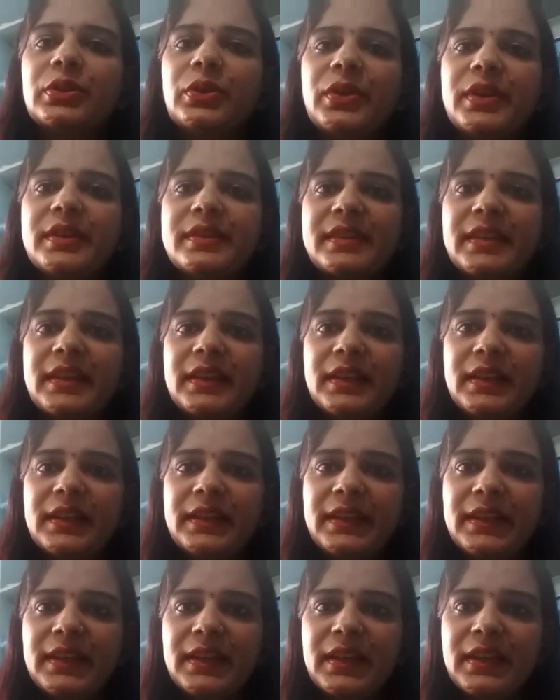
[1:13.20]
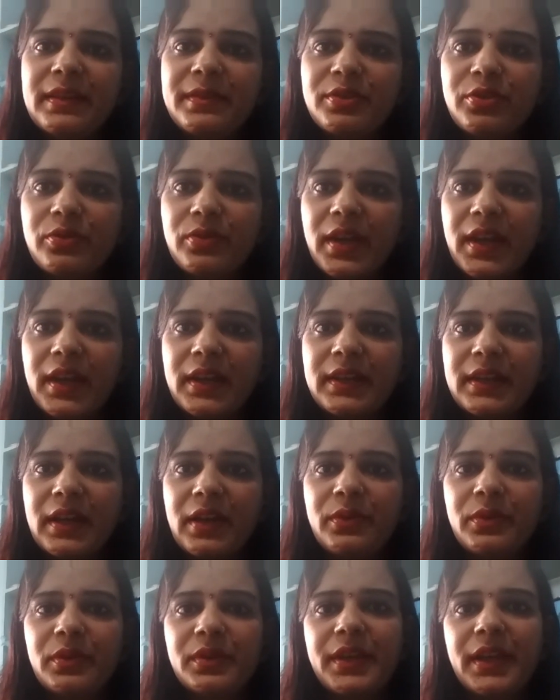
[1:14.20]
तो इसके लिए जो है
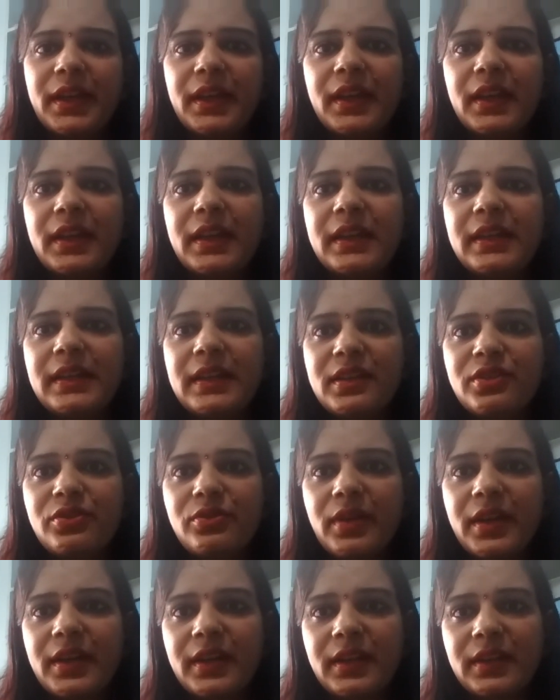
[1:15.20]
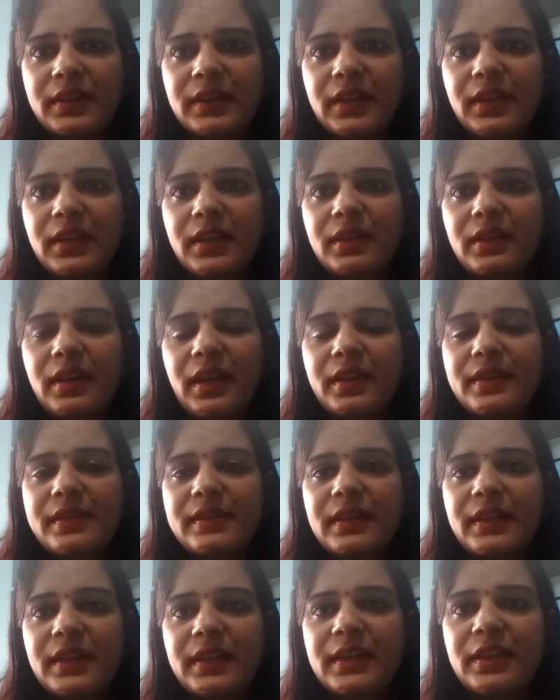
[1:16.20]
क्या होता है कि ये जो हरकतें
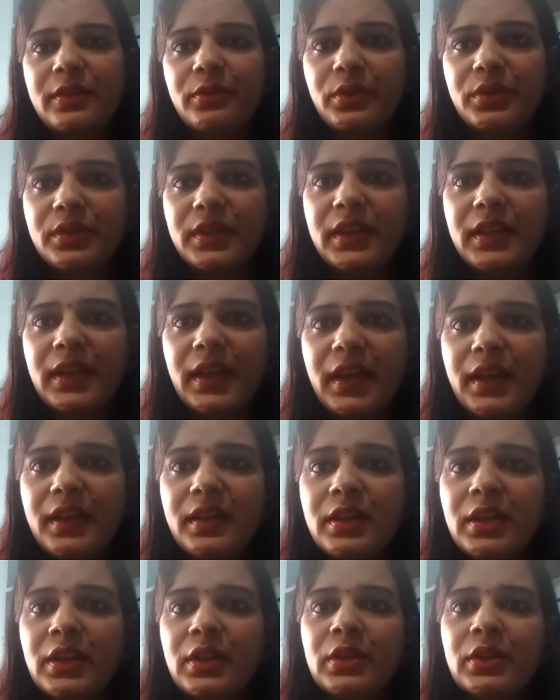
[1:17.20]
इस तरह की होती हैं